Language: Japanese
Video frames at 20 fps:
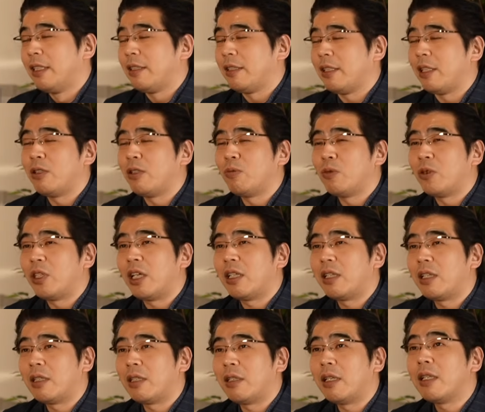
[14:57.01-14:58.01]
ちゃんと向き合っ
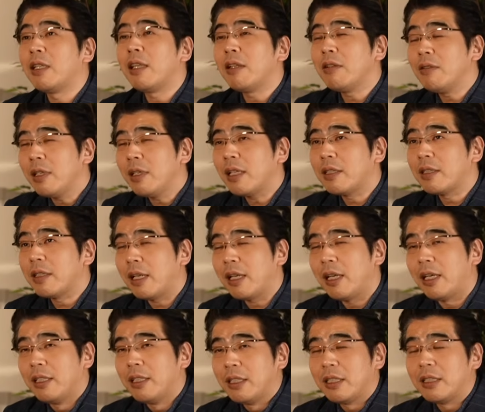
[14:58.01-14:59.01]
てくれてるんだった
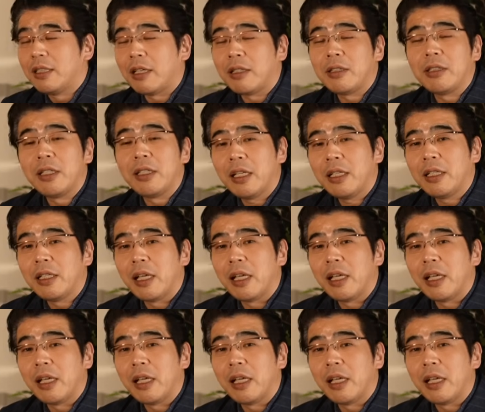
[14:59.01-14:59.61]
ら逆にね、